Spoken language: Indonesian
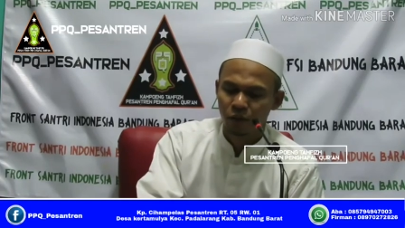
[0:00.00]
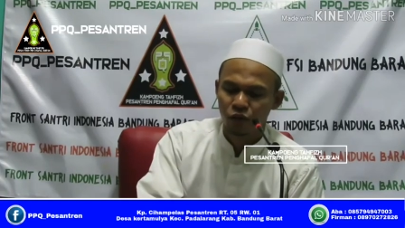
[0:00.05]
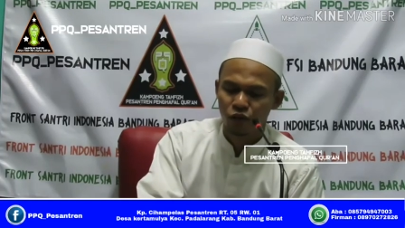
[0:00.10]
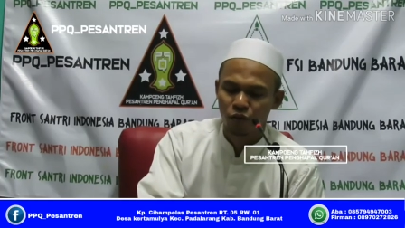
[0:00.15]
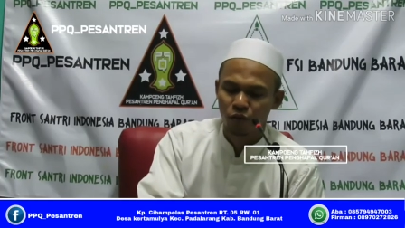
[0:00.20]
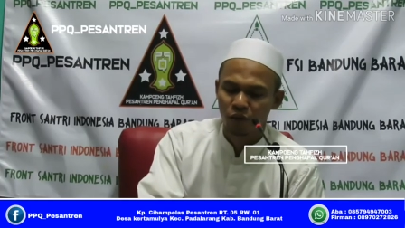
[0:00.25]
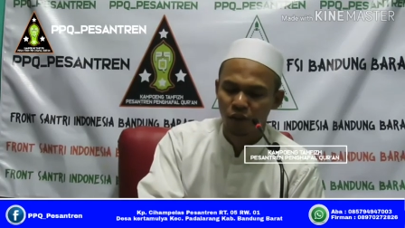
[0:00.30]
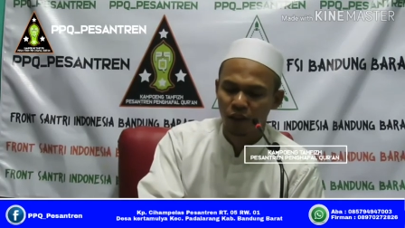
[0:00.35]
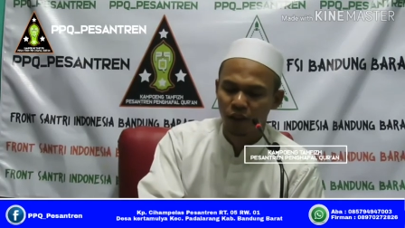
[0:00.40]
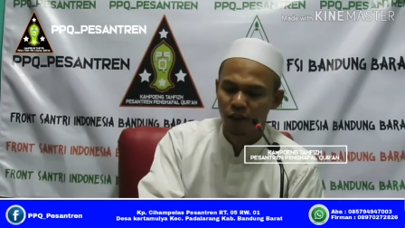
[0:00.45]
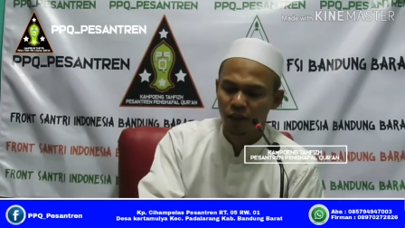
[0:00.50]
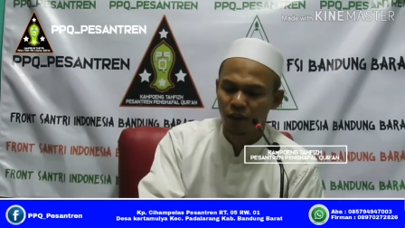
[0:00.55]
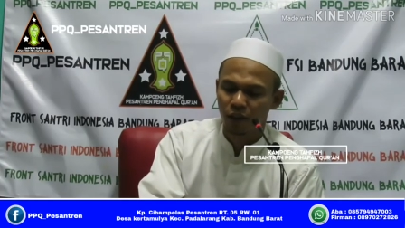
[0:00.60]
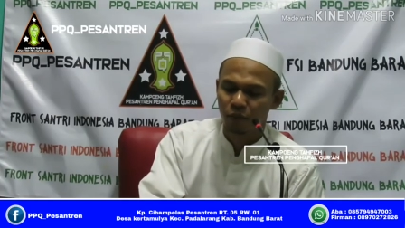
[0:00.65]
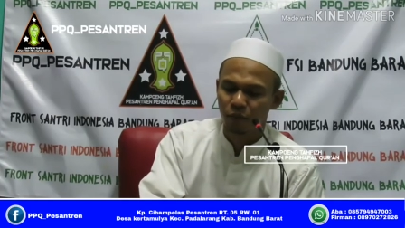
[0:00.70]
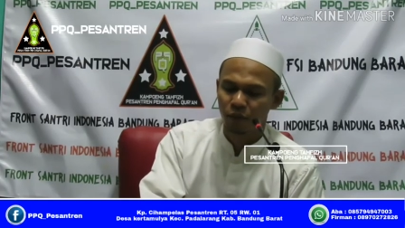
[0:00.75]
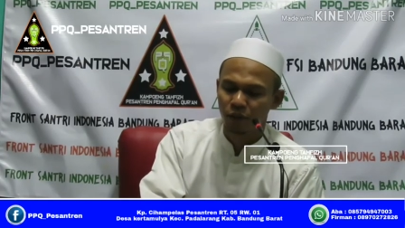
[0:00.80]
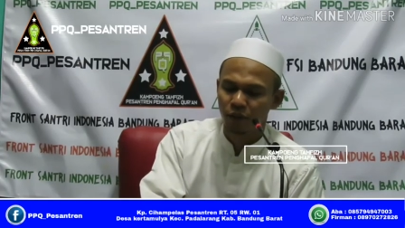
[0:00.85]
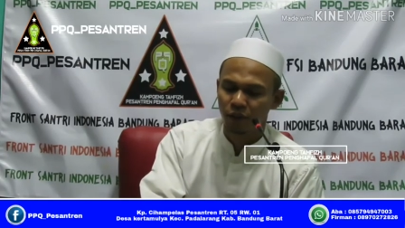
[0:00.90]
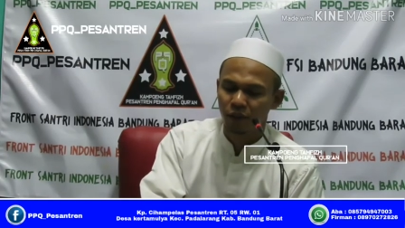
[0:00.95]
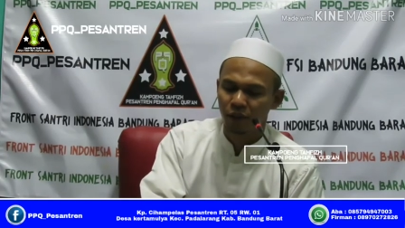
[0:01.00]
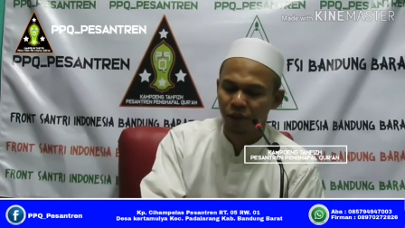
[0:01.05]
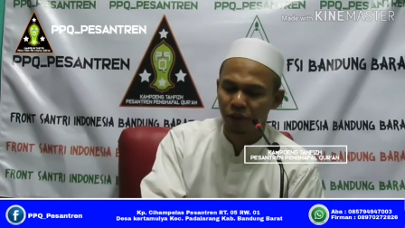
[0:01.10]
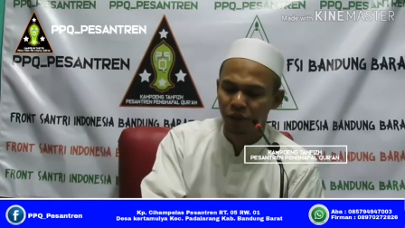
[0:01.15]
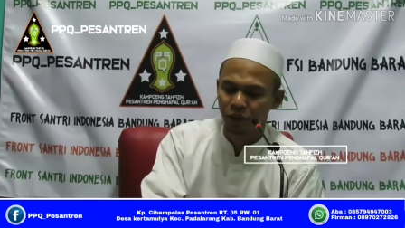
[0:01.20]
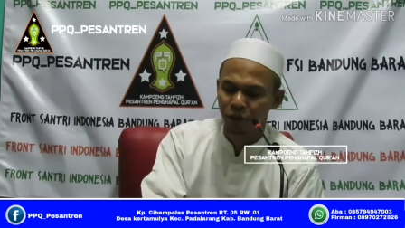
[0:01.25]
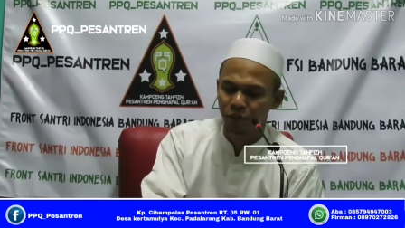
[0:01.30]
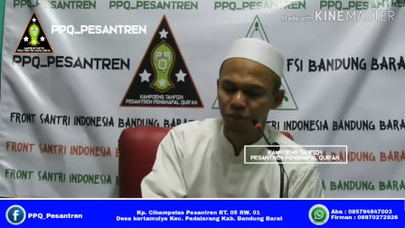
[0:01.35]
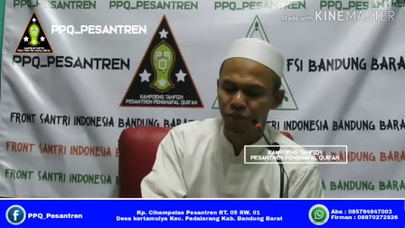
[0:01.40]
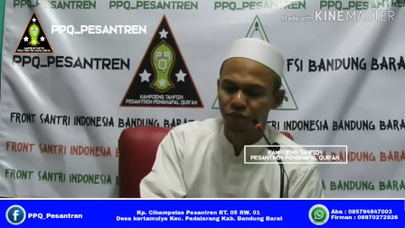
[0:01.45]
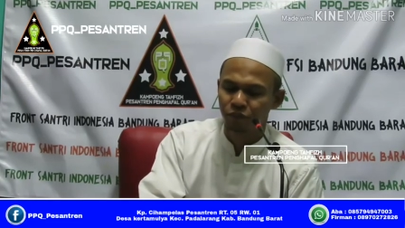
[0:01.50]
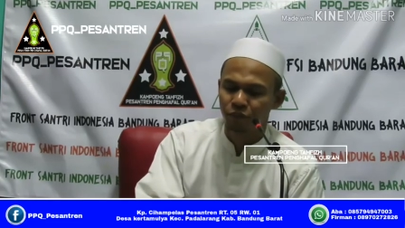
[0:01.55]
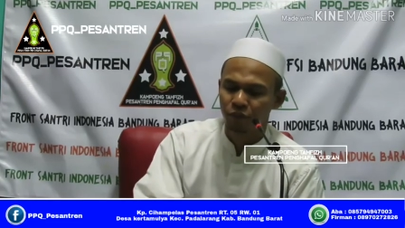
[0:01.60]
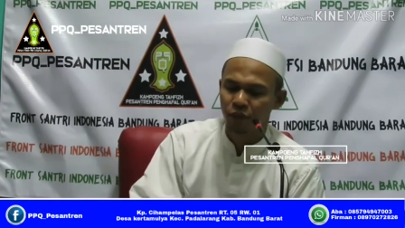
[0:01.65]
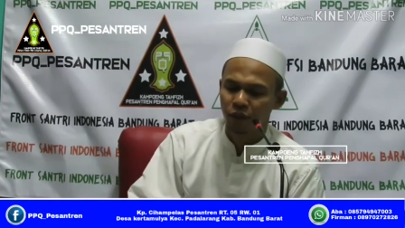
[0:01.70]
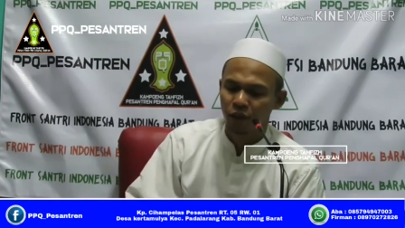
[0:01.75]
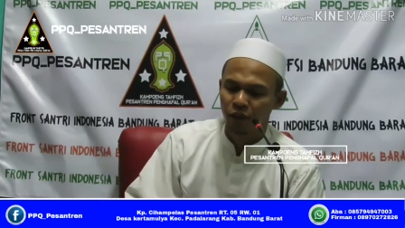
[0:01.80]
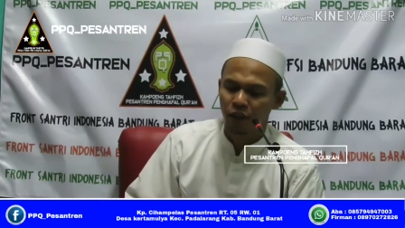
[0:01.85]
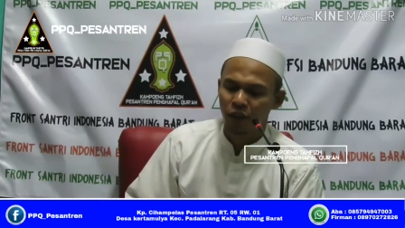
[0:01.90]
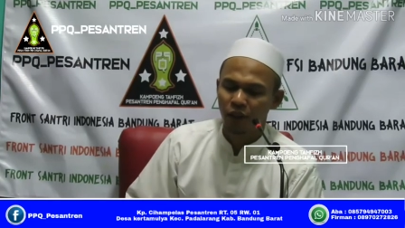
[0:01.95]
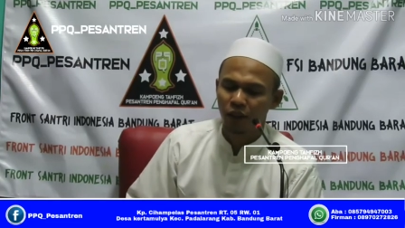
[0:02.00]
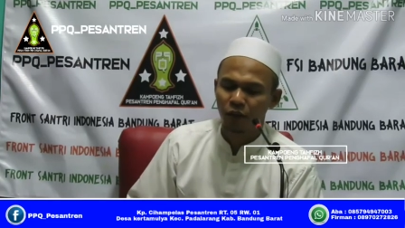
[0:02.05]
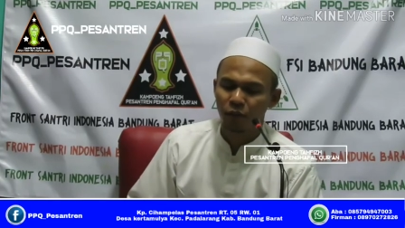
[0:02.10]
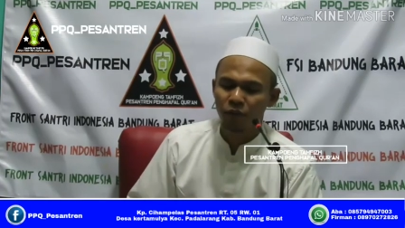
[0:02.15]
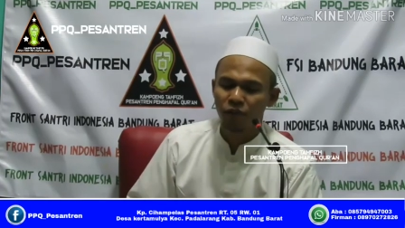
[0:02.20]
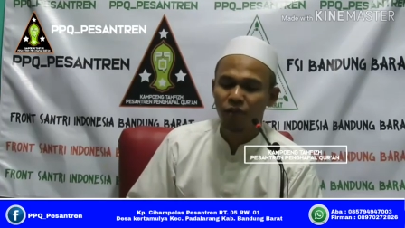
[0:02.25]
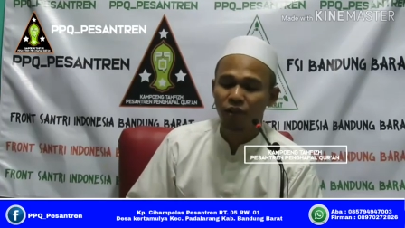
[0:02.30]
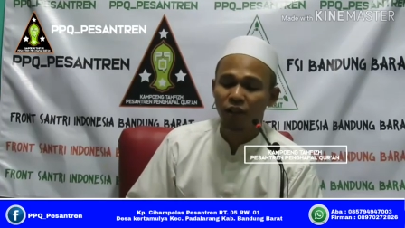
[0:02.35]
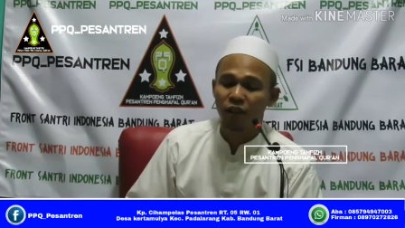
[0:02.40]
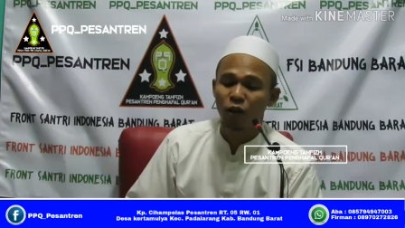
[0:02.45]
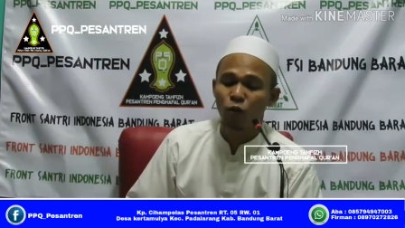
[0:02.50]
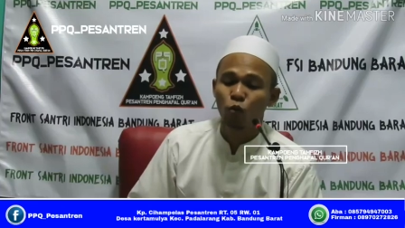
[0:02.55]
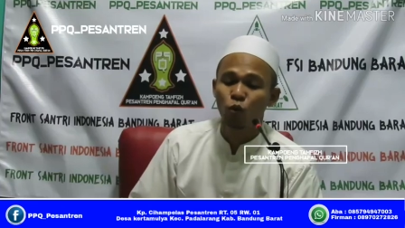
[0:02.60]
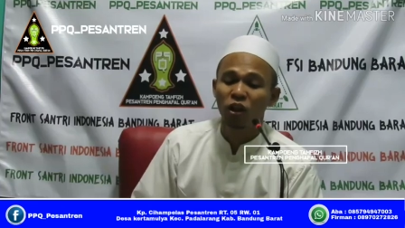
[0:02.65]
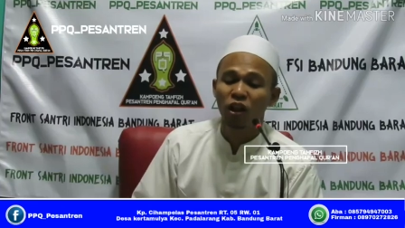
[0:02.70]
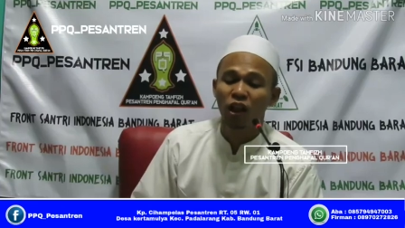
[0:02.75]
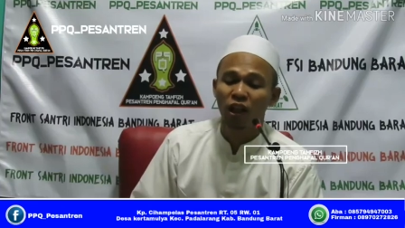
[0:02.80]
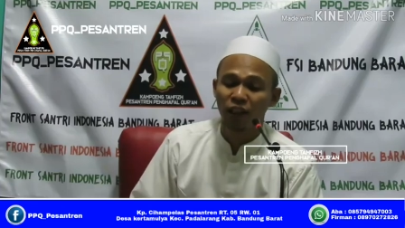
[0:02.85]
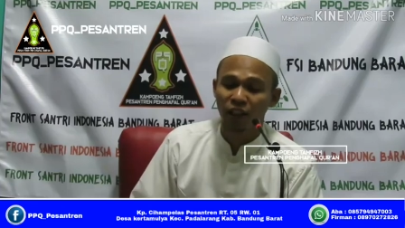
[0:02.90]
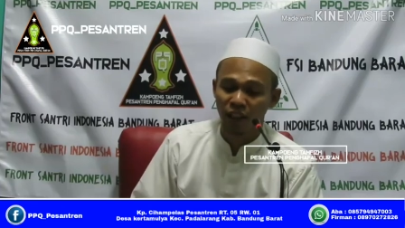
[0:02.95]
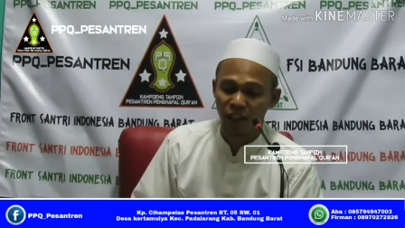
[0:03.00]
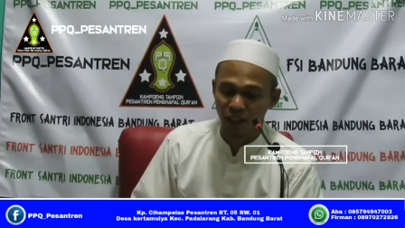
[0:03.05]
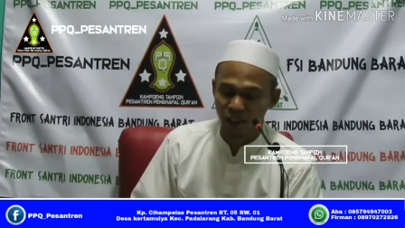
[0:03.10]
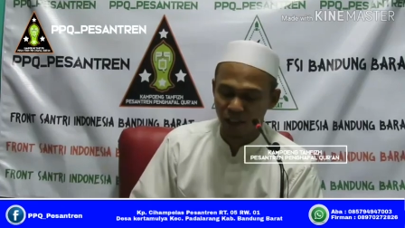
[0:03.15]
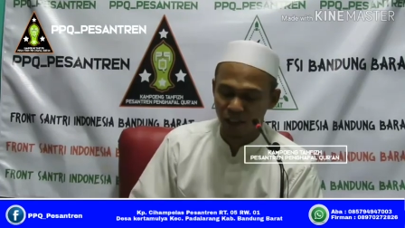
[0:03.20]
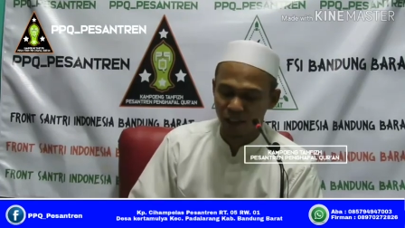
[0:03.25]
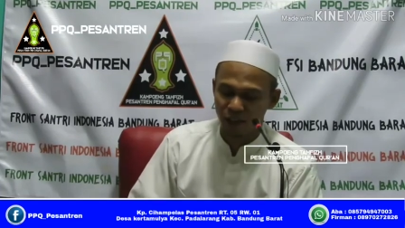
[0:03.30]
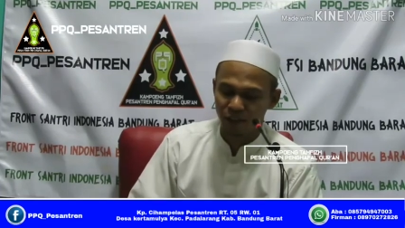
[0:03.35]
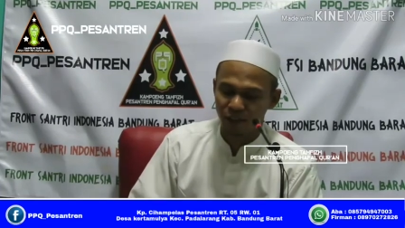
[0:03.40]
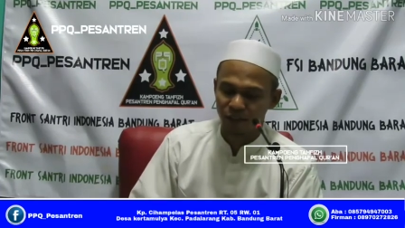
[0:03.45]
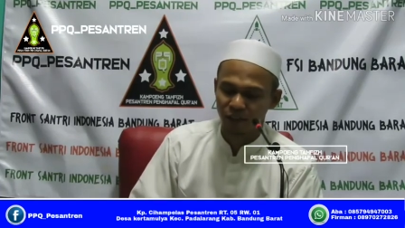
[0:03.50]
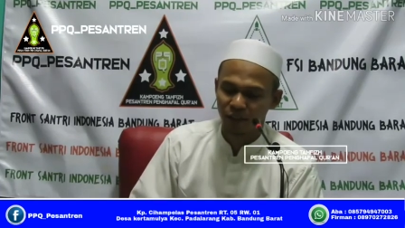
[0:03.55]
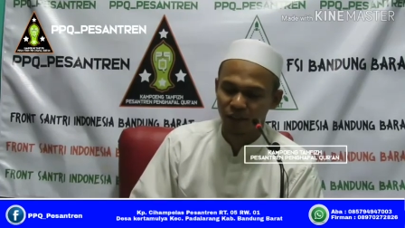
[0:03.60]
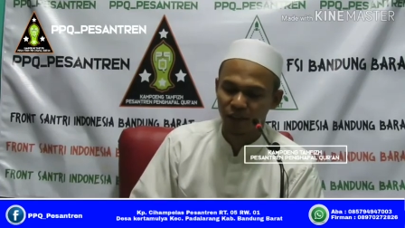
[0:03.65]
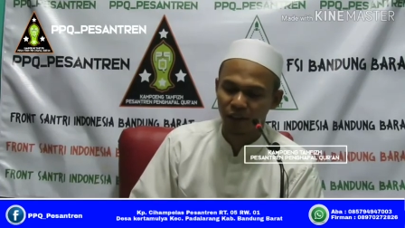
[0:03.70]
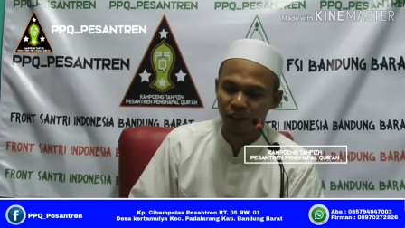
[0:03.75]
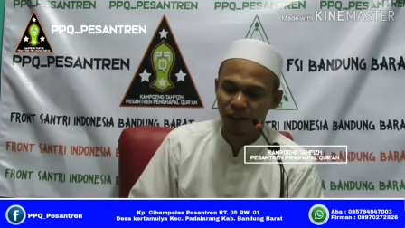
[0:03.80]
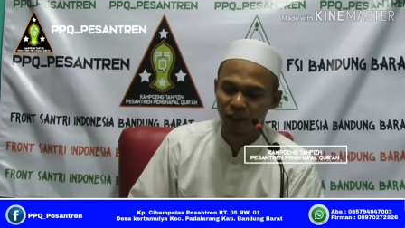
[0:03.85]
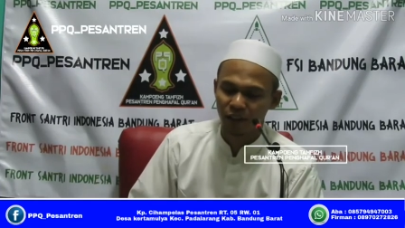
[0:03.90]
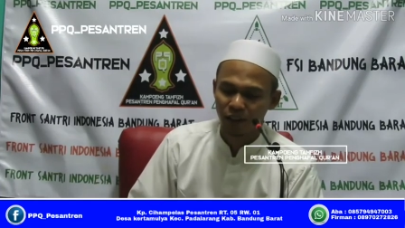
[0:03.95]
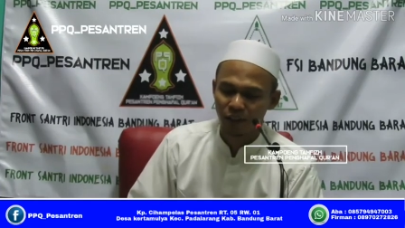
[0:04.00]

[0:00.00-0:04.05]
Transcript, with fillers: Bismillahirrahmanirrahim ini masalah wilayah ya